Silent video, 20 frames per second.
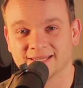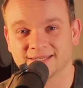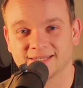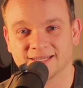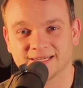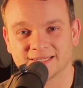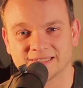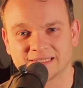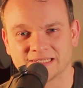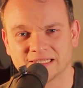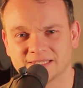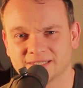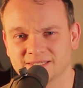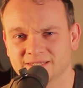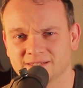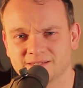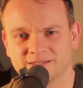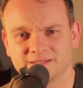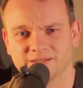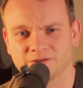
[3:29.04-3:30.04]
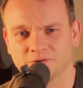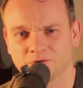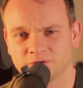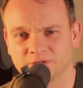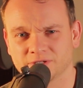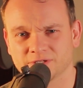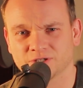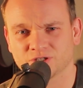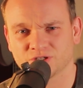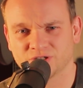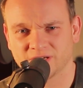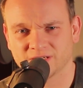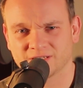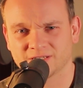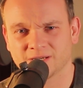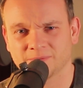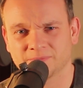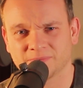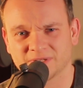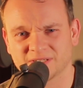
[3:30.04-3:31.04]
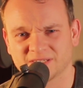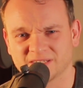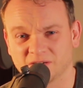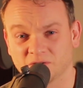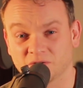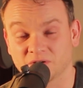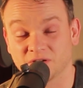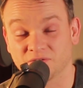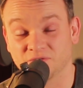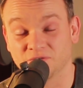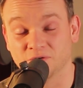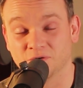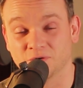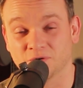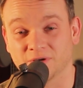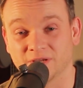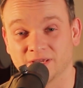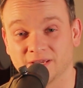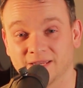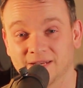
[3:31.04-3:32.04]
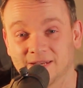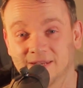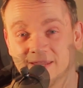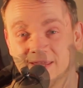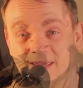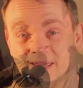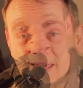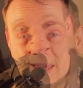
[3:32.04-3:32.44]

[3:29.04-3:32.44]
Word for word: dass die Ziele, die ihr euch gesteckt habt, dass die auch in Erfüllung gehen.